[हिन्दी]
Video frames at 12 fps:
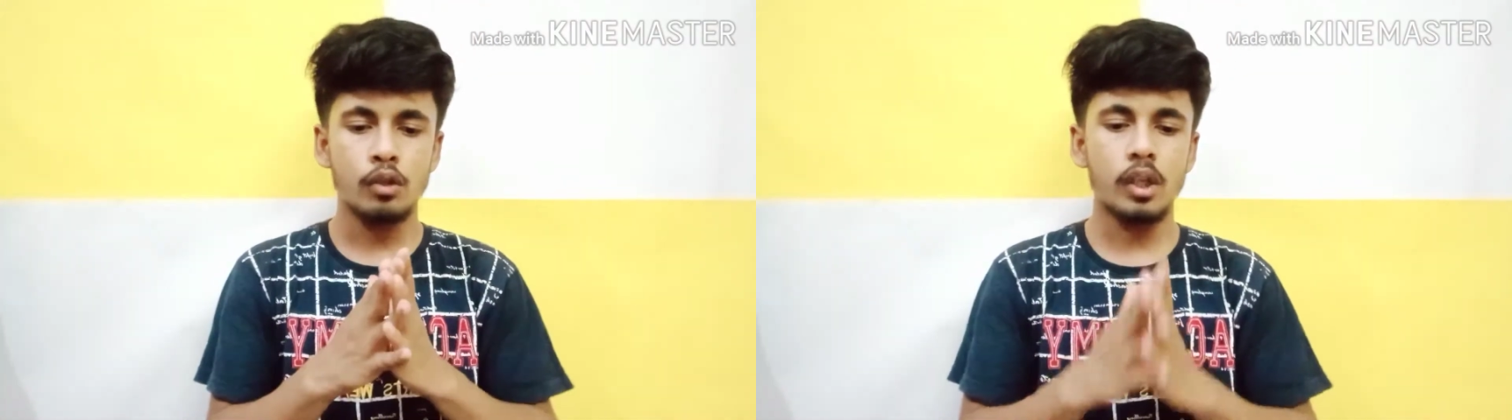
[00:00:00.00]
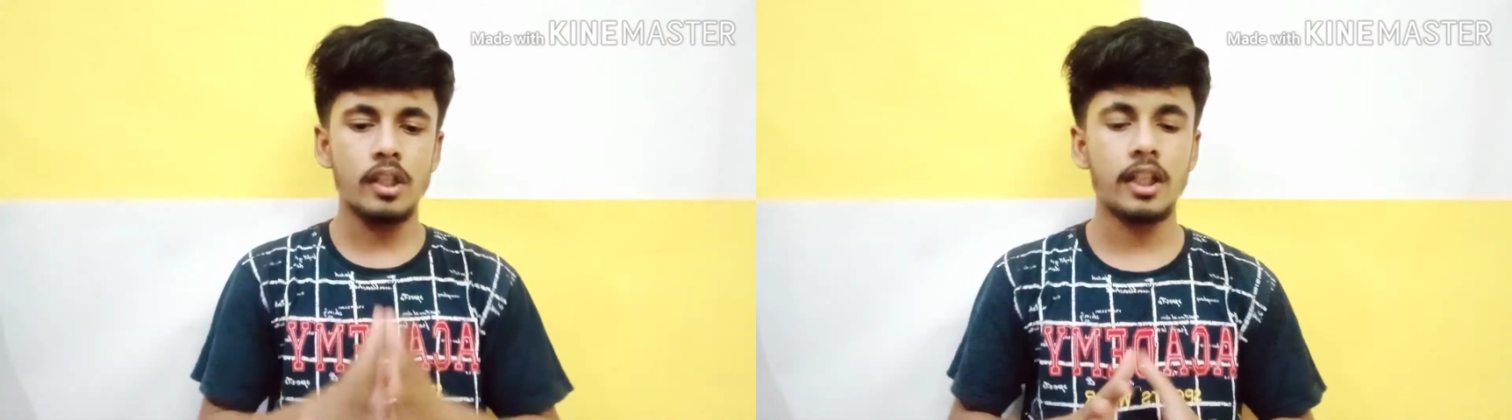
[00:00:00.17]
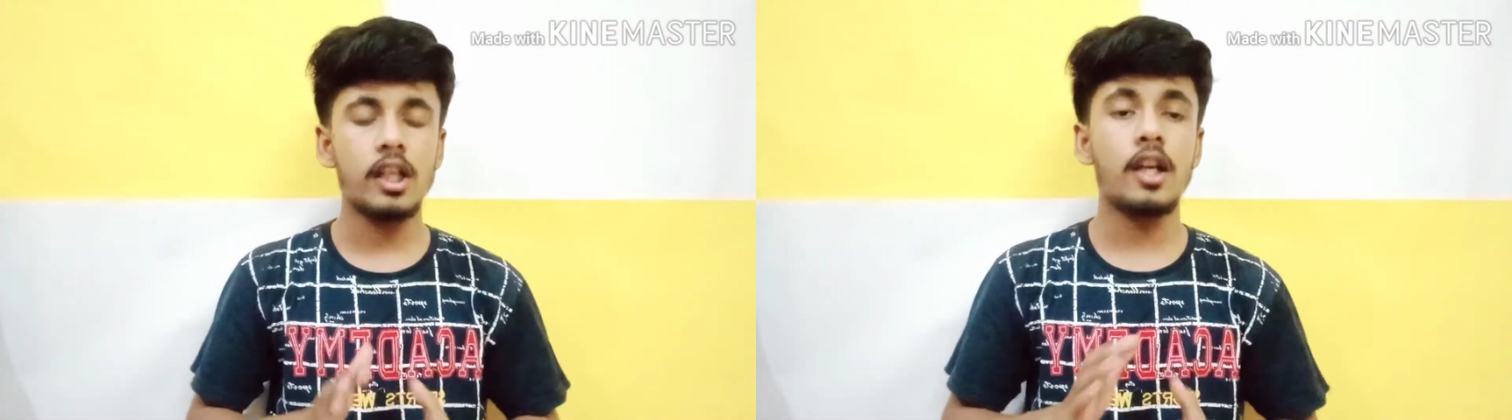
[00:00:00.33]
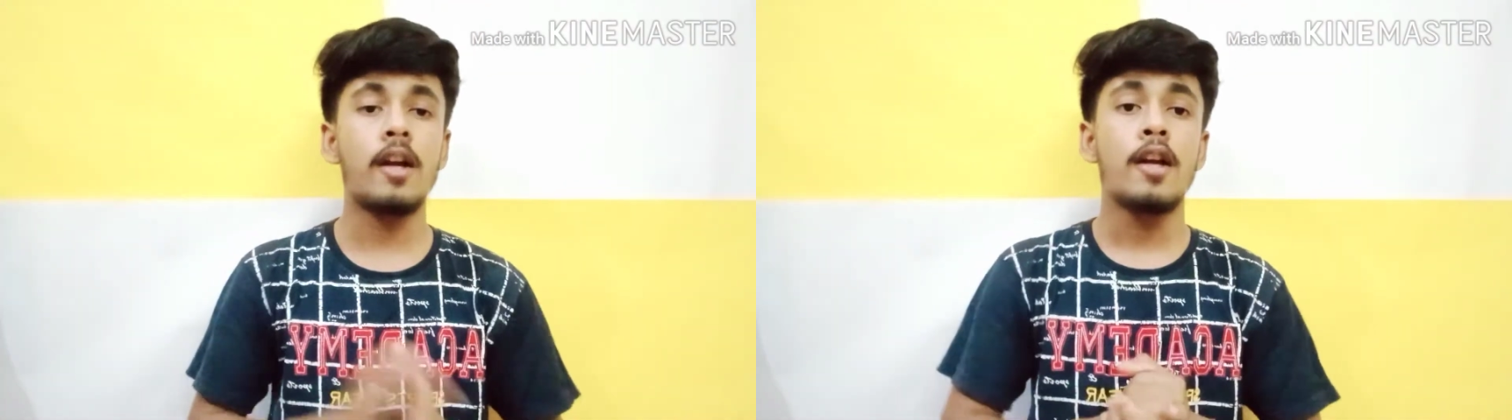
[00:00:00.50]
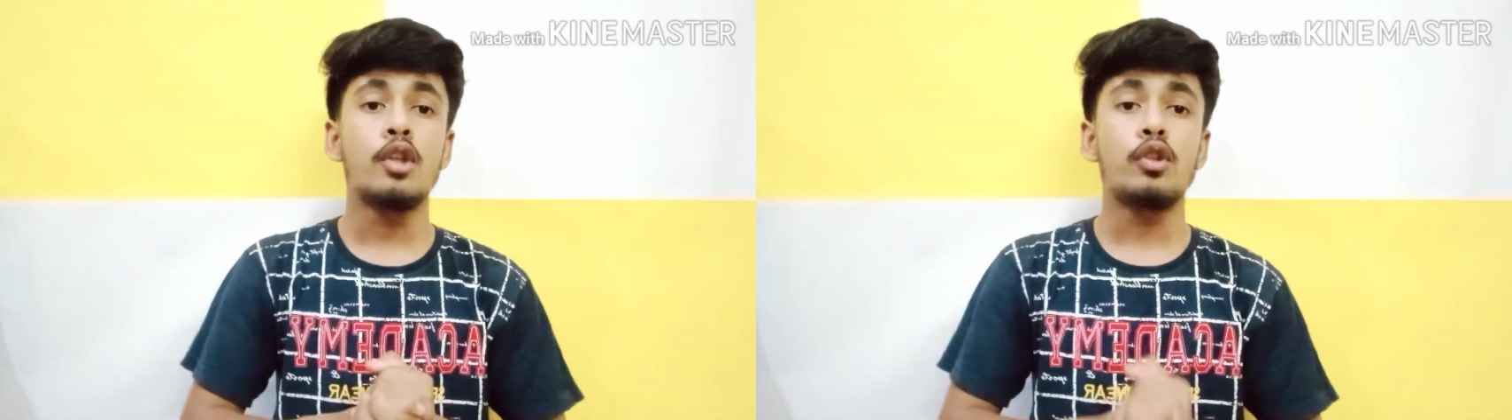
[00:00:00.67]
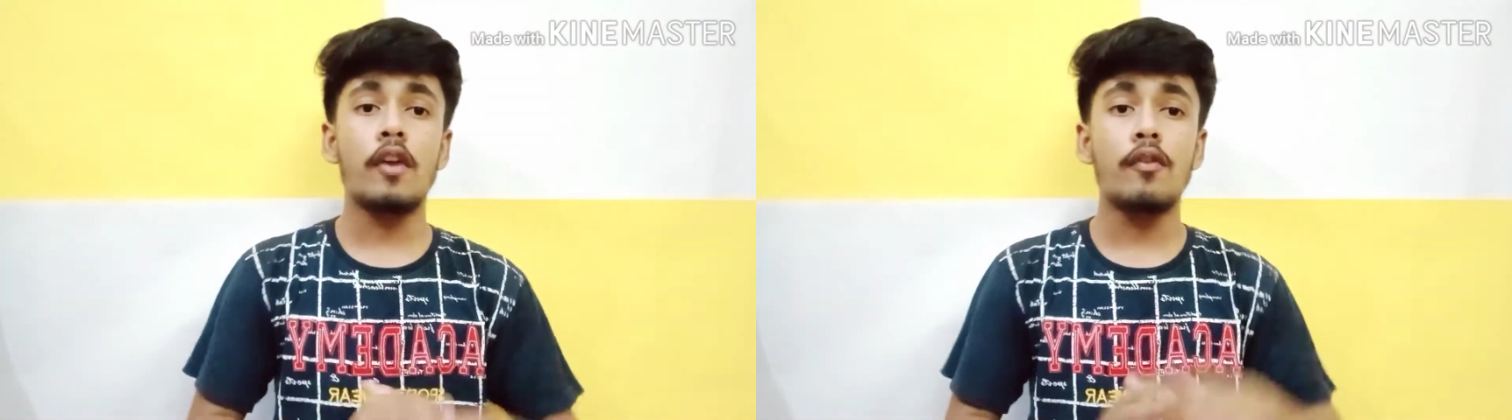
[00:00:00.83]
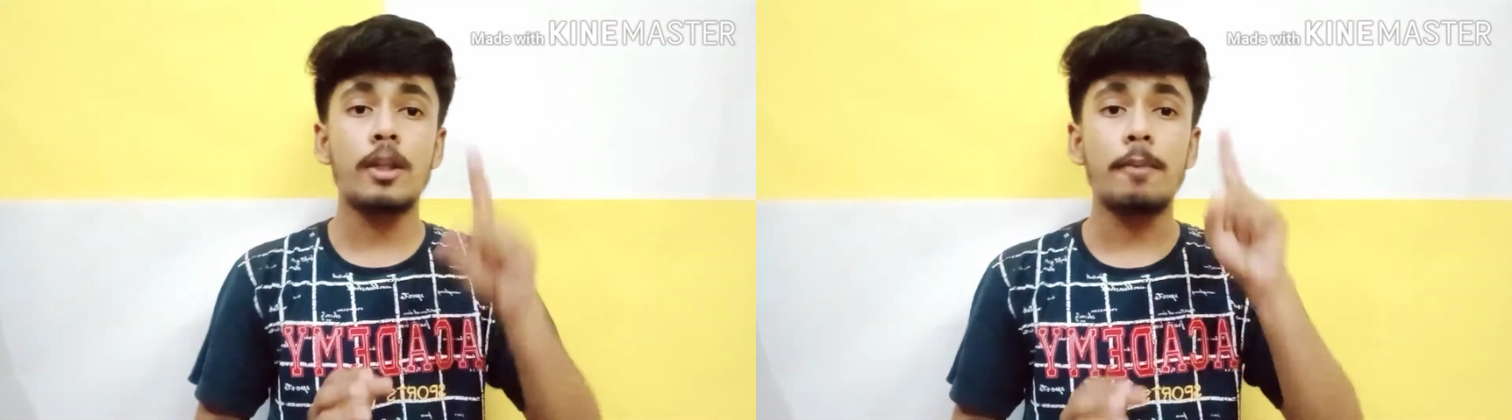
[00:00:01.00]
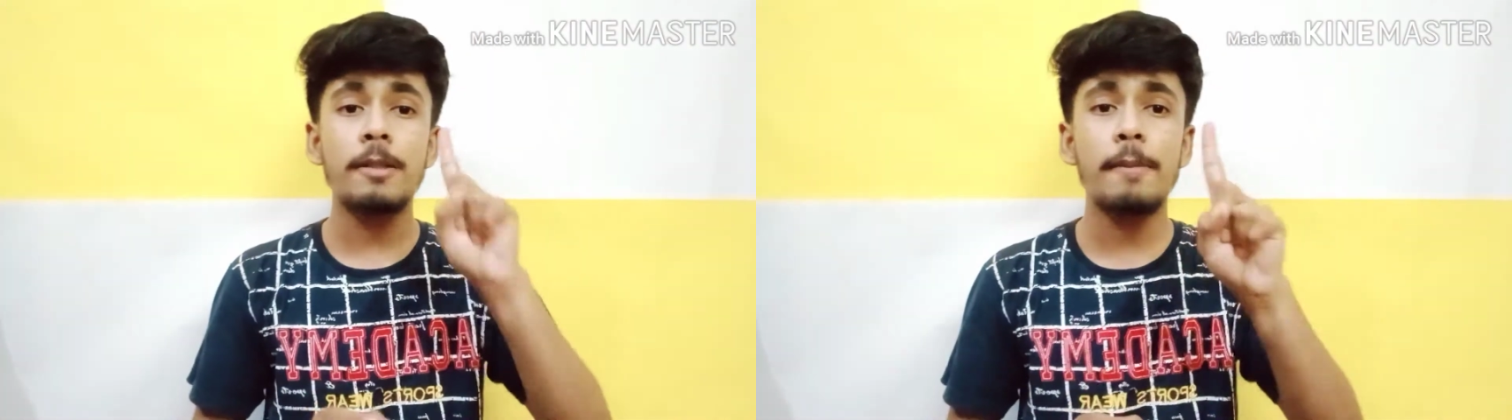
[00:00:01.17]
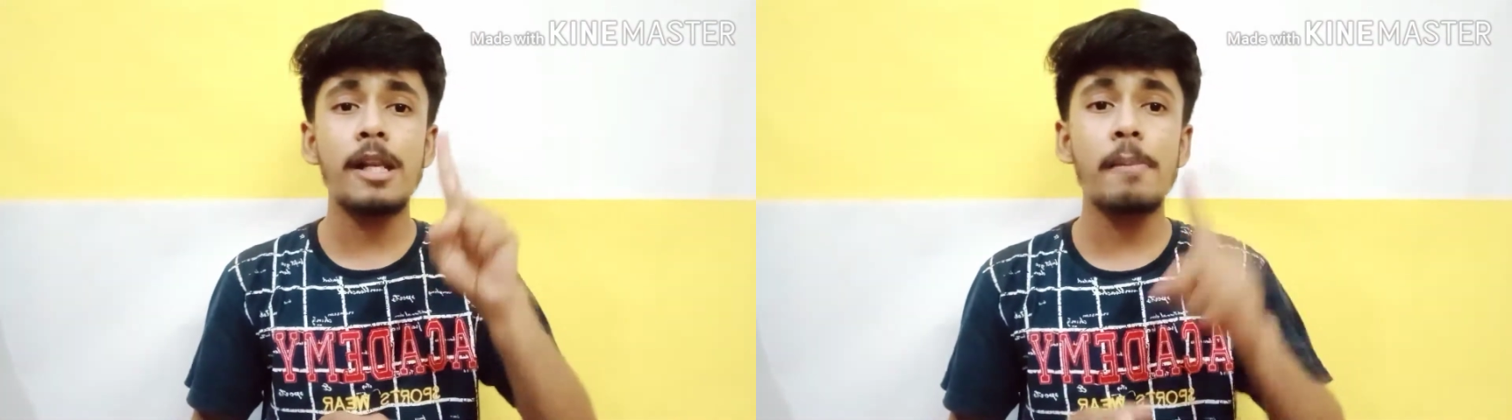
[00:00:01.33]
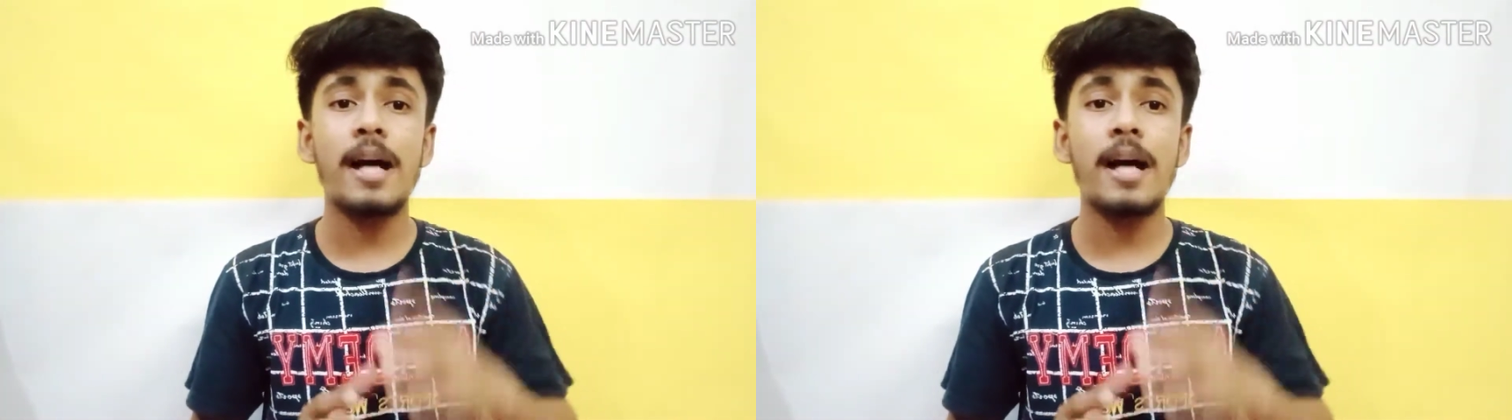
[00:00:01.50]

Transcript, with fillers: तो देख लेना तो यार सबसे पहले